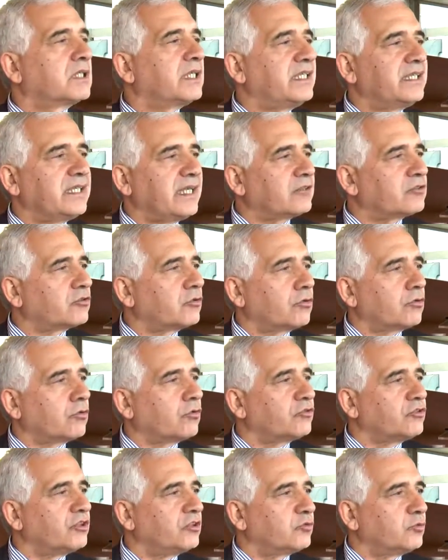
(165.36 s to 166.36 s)
che nascono
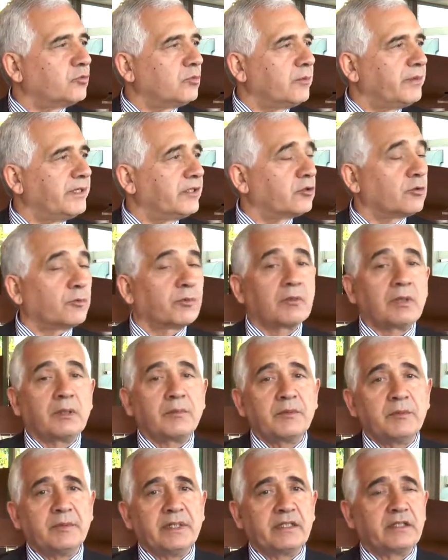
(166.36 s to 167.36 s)
così sul momento,
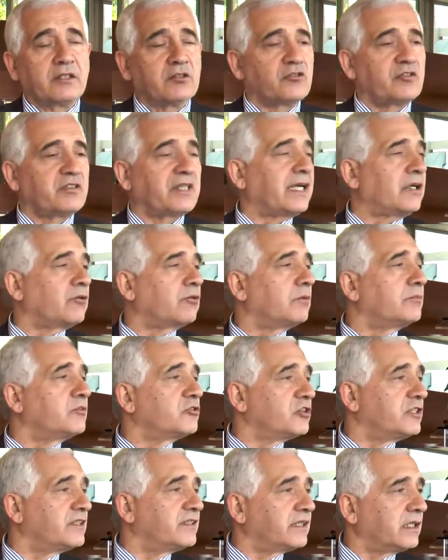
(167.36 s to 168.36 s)
probabilmente ci saranno
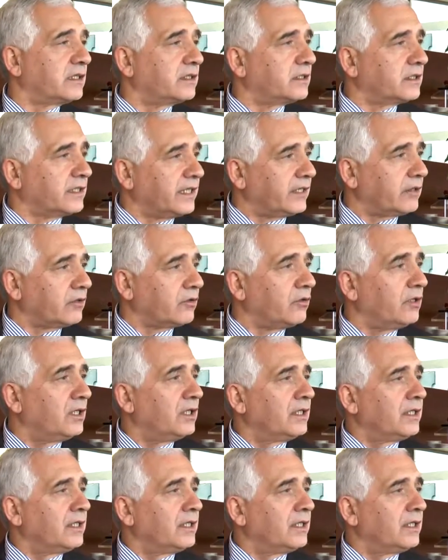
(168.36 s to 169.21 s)
amicizie all'interno. Quindi